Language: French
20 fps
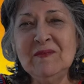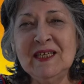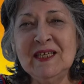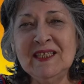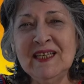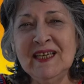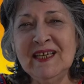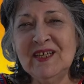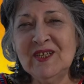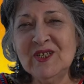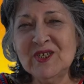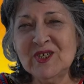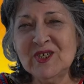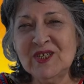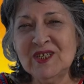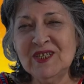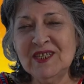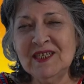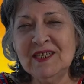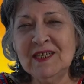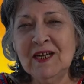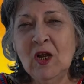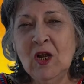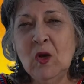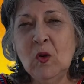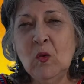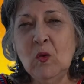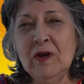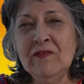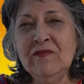manière agir,
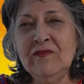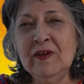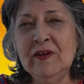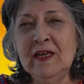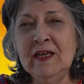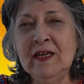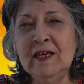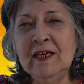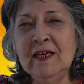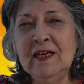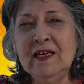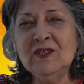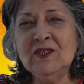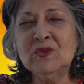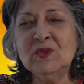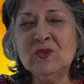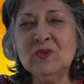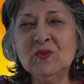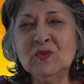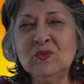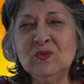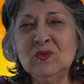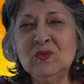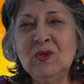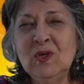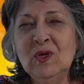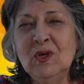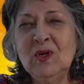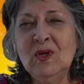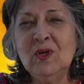quoi faire et surtout
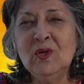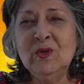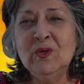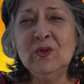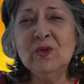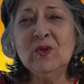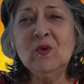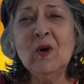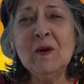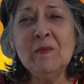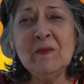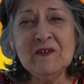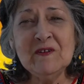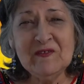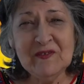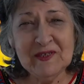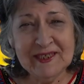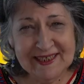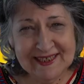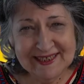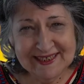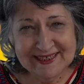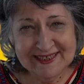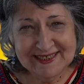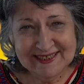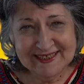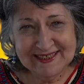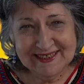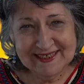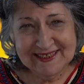ne quoi pas faire.
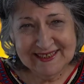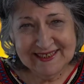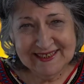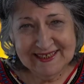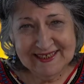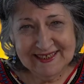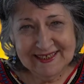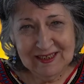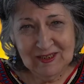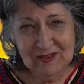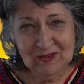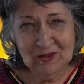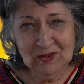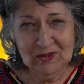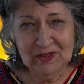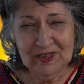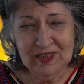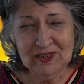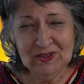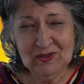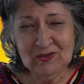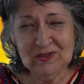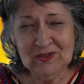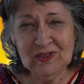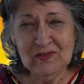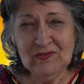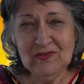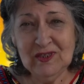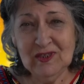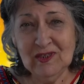Donc il est tout
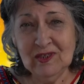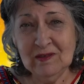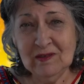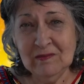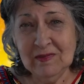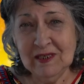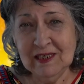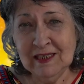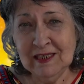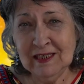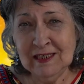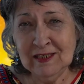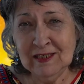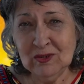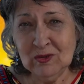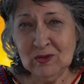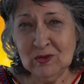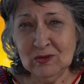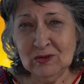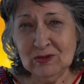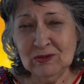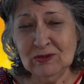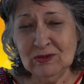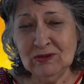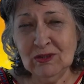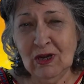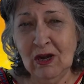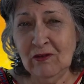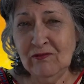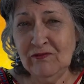à fait normal
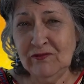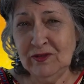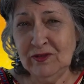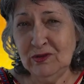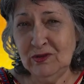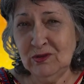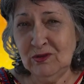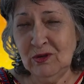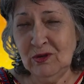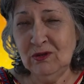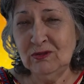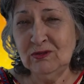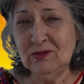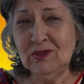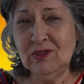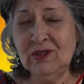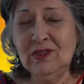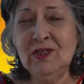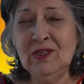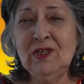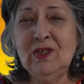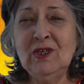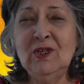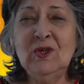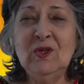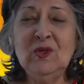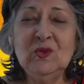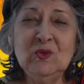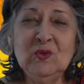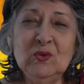que, en fin de compte,
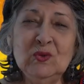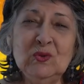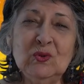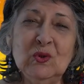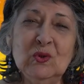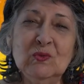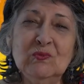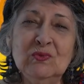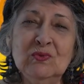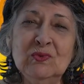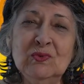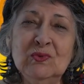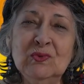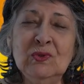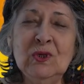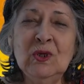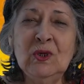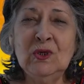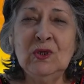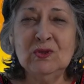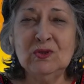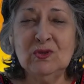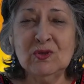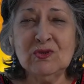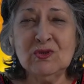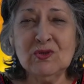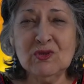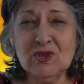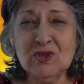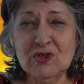tout au bout de
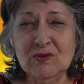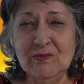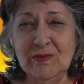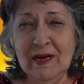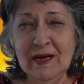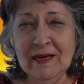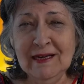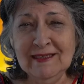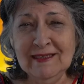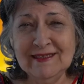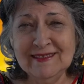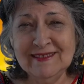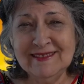ce chemin,